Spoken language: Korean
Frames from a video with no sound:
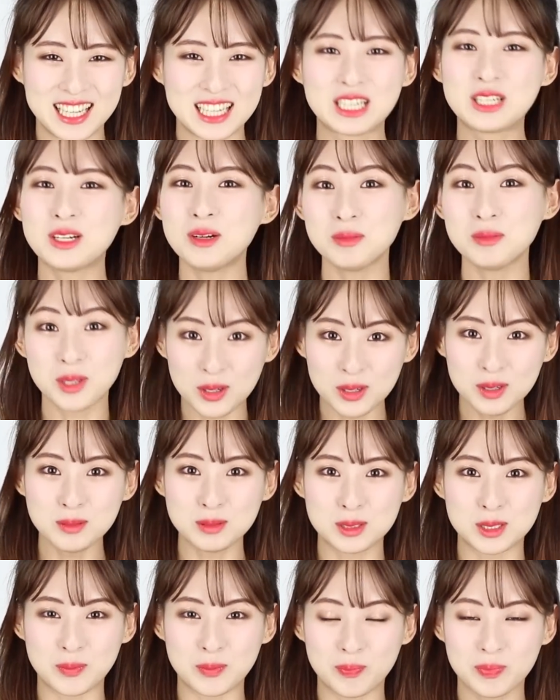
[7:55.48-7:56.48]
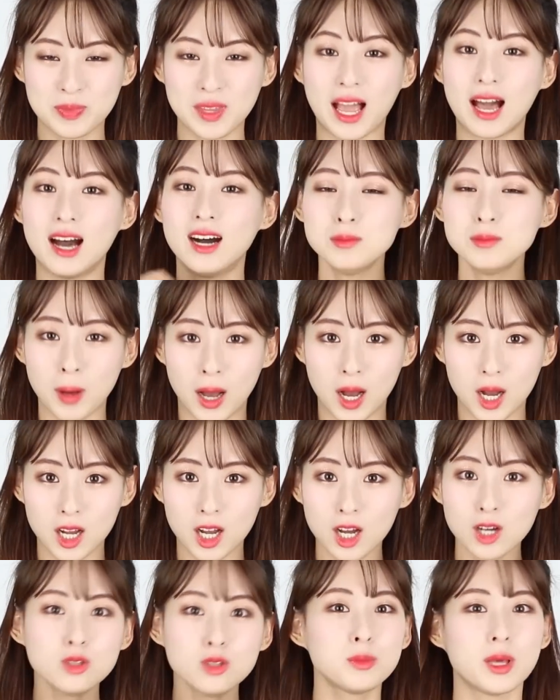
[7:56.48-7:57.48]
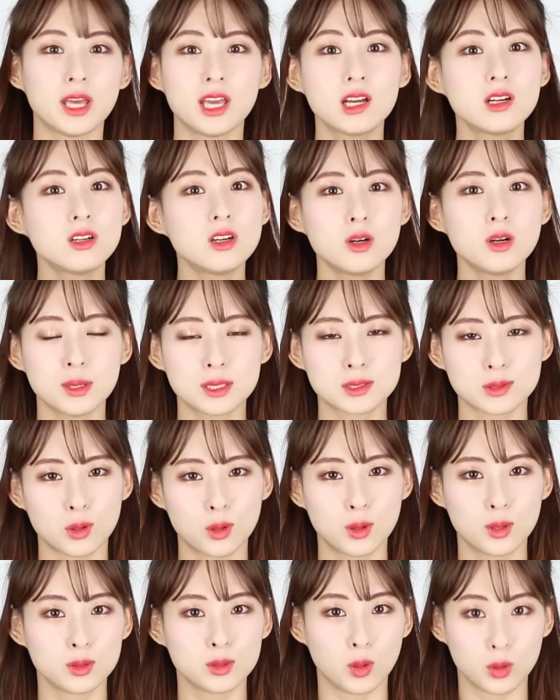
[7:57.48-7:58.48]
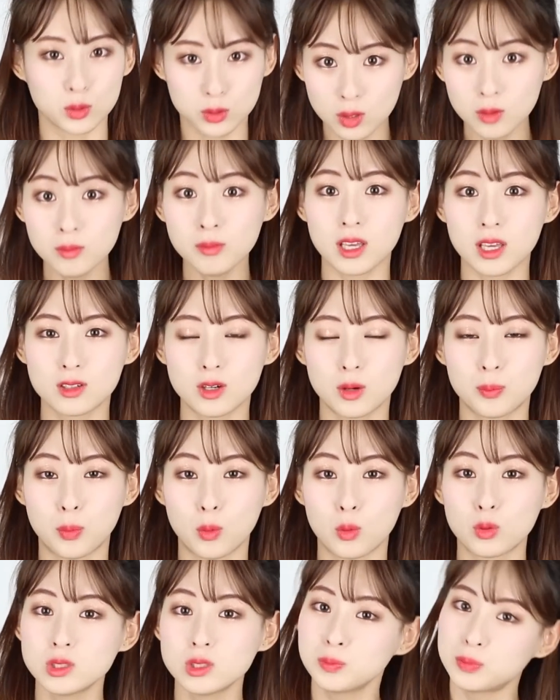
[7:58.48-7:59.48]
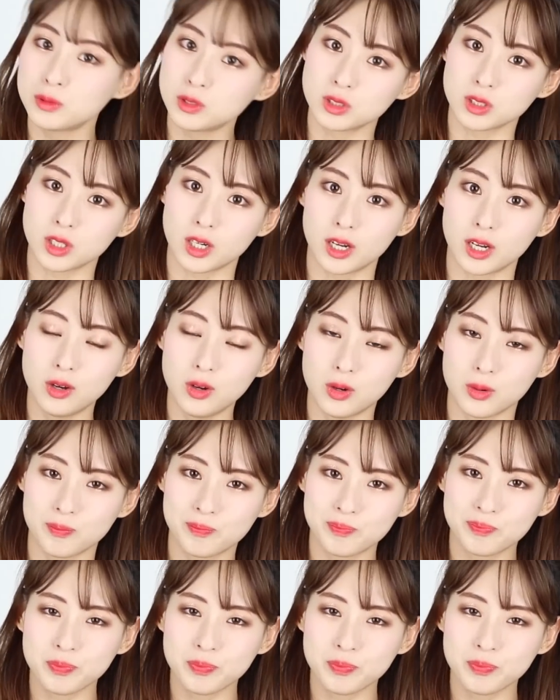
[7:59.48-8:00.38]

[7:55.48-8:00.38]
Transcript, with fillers: 그럼 여러분, 다음 방과 후 메이크업에선 어떤 메이크업 보고 싶으신가요?